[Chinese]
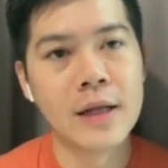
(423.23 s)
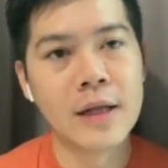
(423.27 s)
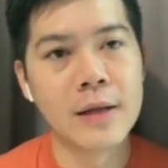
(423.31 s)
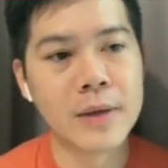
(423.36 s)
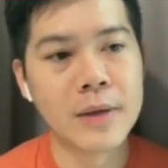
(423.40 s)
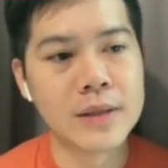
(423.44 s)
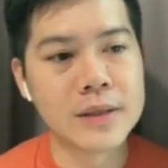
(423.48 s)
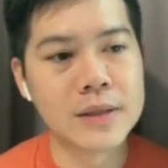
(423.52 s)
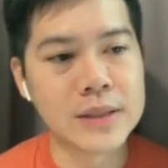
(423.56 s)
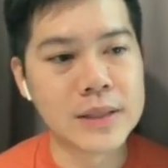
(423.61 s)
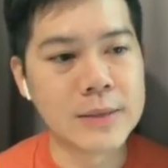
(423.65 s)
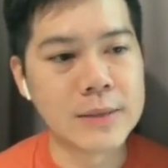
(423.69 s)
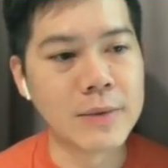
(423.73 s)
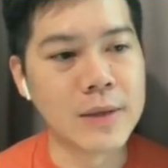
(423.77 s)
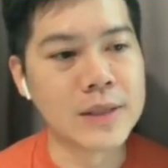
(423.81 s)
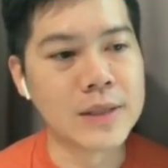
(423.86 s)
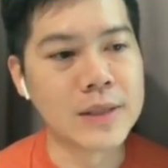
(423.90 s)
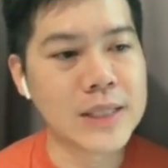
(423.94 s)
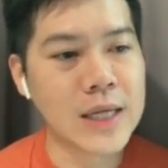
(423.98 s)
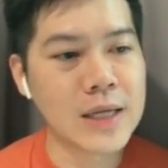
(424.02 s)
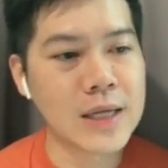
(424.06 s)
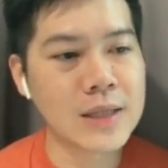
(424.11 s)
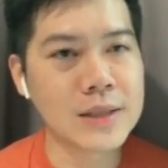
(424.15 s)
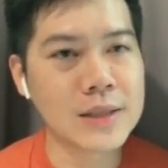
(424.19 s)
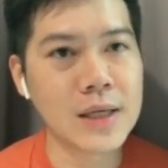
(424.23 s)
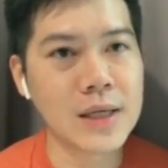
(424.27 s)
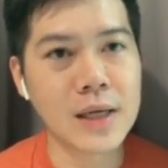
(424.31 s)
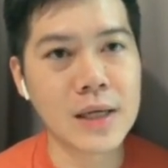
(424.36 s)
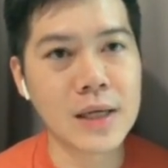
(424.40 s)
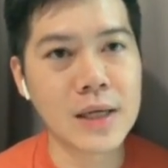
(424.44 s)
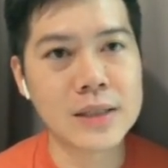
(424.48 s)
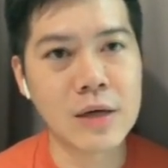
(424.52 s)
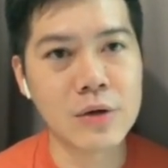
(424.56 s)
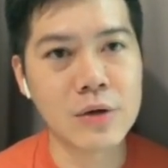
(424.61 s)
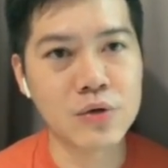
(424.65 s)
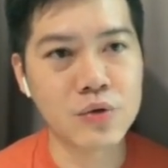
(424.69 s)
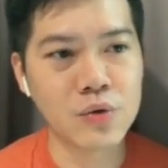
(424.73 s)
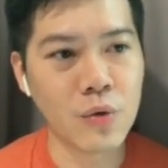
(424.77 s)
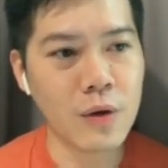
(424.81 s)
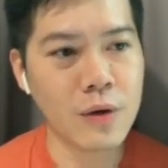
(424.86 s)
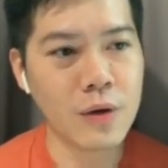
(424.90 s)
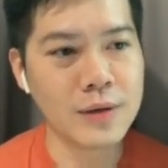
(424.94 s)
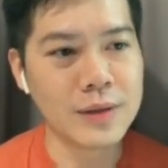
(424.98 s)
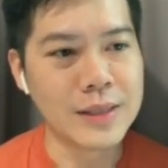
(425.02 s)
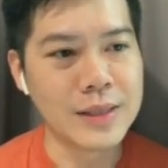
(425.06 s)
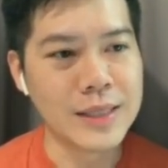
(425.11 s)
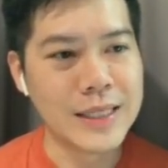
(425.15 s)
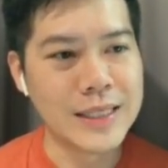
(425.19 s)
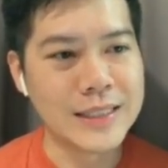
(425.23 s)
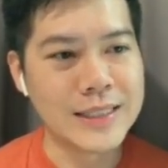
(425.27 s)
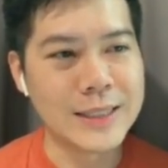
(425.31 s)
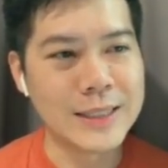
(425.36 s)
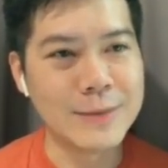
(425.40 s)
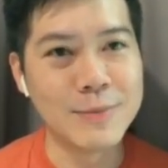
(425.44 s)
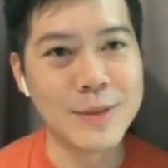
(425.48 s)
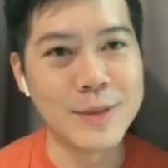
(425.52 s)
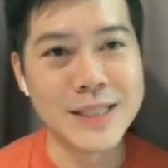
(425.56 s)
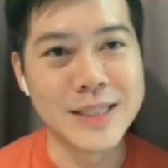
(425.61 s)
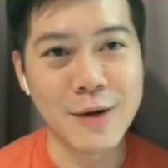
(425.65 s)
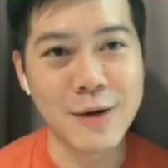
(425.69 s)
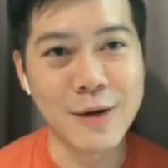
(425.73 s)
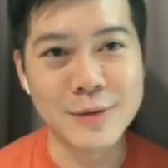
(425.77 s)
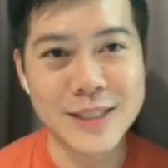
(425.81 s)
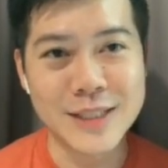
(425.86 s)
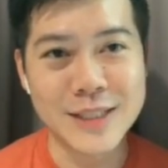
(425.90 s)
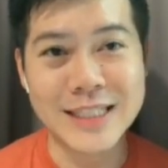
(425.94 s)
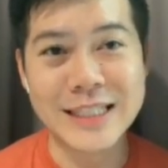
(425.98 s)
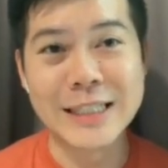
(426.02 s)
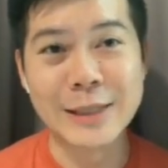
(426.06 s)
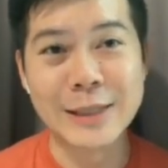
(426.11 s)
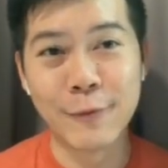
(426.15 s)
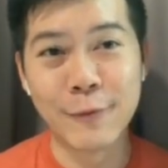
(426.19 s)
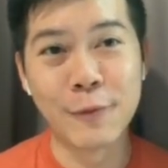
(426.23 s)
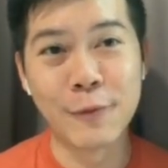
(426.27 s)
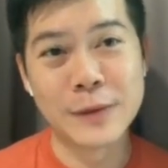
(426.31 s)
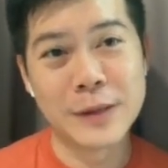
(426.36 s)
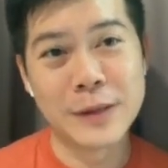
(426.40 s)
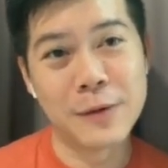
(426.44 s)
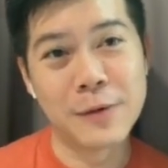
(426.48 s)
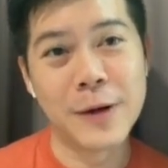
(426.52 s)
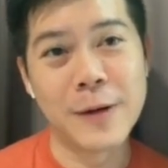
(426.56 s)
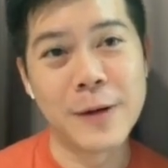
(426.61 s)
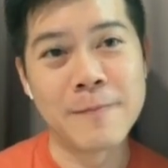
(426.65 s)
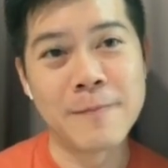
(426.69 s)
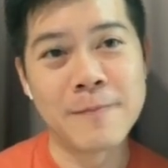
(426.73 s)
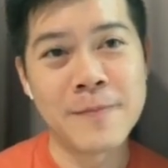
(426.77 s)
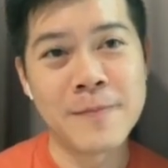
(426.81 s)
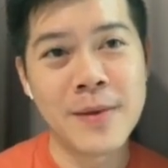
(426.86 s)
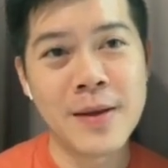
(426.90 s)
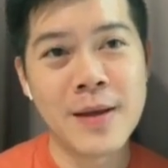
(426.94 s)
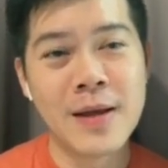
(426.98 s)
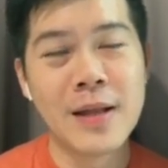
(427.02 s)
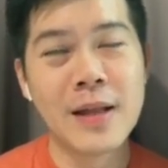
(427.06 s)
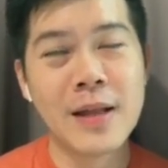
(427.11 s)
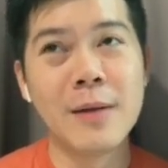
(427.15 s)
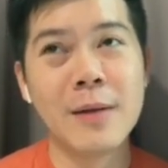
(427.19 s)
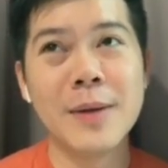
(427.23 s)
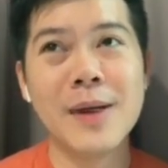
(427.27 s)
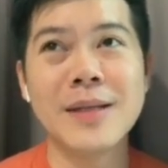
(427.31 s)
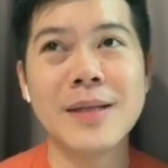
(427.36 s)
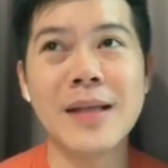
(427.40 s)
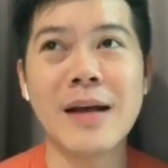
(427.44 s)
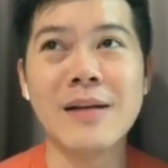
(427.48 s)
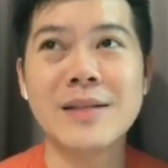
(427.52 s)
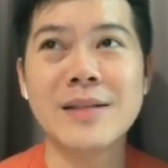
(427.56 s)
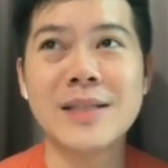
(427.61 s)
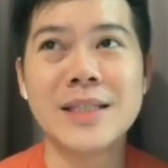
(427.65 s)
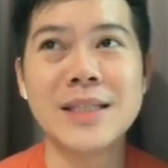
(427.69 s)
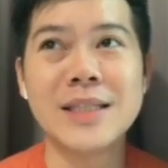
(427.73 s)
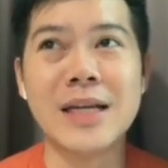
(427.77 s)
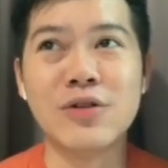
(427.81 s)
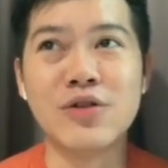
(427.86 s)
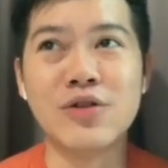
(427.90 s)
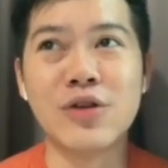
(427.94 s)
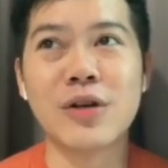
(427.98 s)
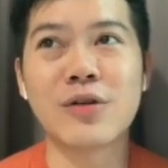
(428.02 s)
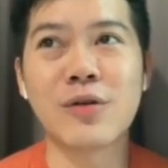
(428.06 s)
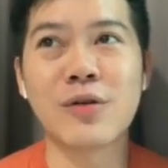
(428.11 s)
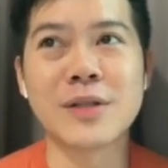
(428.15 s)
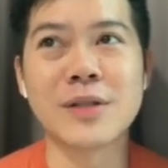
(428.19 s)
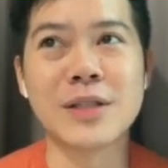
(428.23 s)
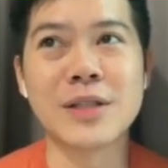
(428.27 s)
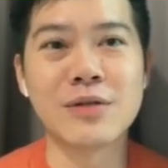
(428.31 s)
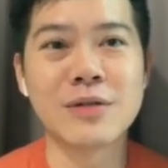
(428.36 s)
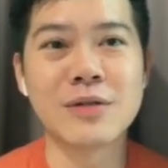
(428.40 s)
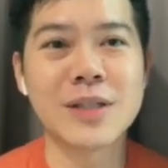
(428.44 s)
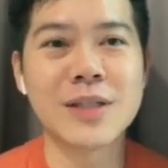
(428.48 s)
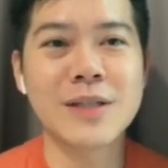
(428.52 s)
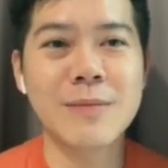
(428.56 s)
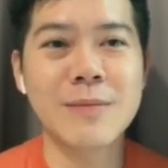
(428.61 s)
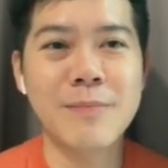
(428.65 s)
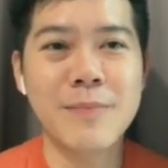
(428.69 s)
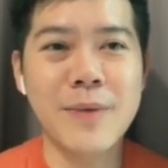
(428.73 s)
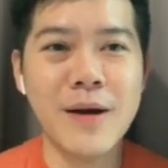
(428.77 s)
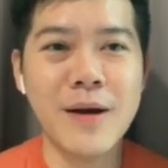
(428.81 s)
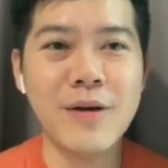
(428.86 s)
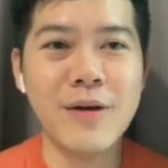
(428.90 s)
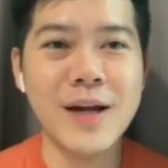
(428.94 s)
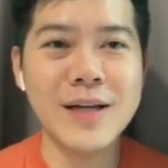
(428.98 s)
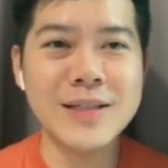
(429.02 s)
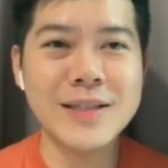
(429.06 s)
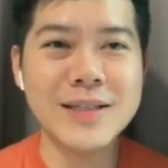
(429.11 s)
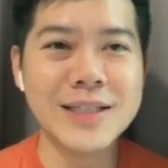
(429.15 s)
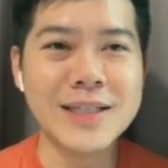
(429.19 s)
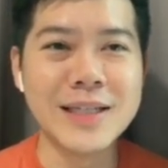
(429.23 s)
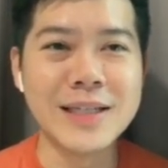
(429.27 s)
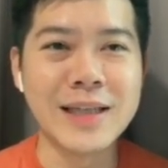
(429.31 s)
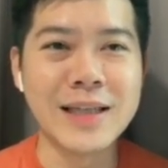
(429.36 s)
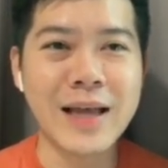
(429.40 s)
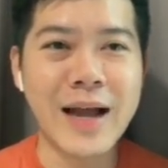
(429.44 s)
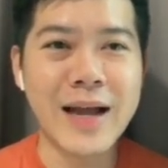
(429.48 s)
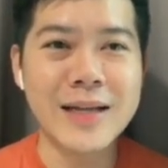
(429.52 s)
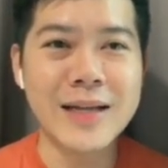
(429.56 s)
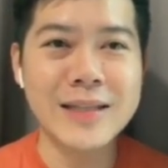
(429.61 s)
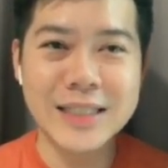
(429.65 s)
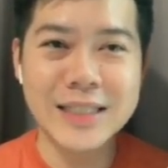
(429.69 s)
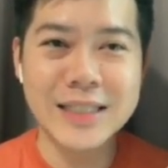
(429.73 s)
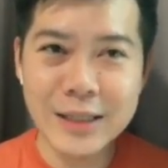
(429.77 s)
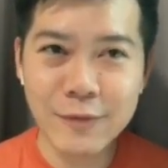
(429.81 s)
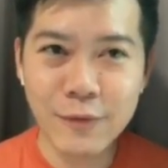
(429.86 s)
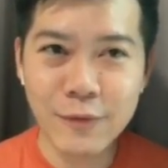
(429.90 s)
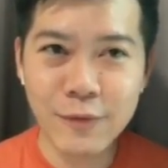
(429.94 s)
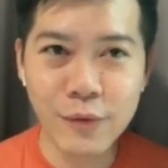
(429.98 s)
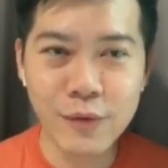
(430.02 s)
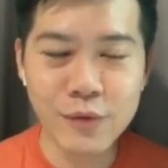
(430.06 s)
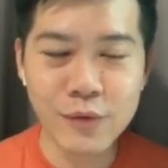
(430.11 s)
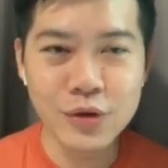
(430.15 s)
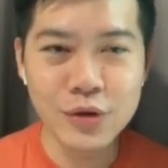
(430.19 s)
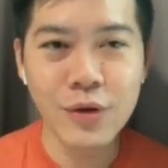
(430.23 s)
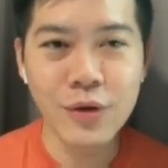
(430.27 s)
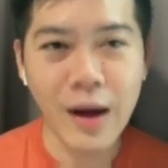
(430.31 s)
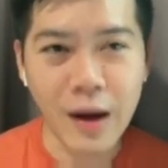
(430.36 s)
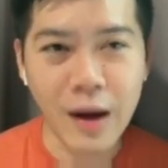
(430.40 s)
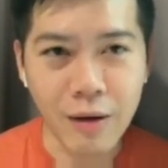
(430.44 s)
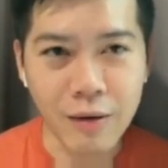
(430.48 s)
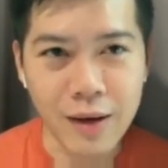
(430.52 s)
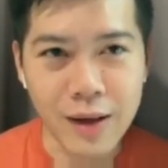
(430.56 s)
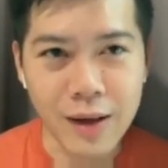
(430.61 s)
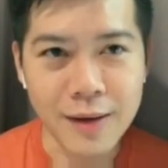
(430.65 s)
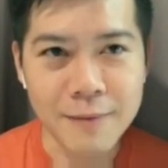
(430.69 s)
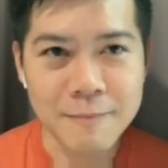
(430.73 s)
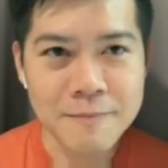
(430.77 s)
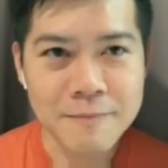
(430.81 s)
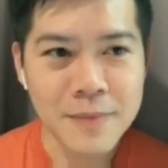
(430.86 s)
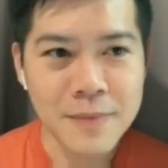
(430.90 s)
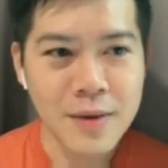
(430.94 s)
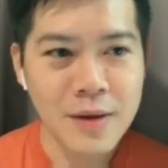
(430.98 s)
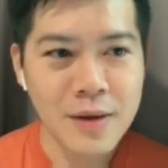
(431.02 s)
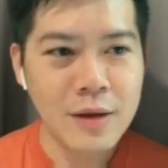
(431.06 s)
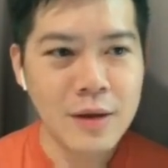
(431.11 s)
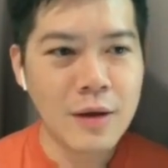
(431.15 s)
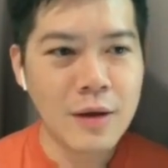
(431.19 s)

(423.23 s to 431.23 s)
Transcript: 那么基本上这个叫做你是比较自负的人。那么你要解决的东西就是不要让自己太自负就好了。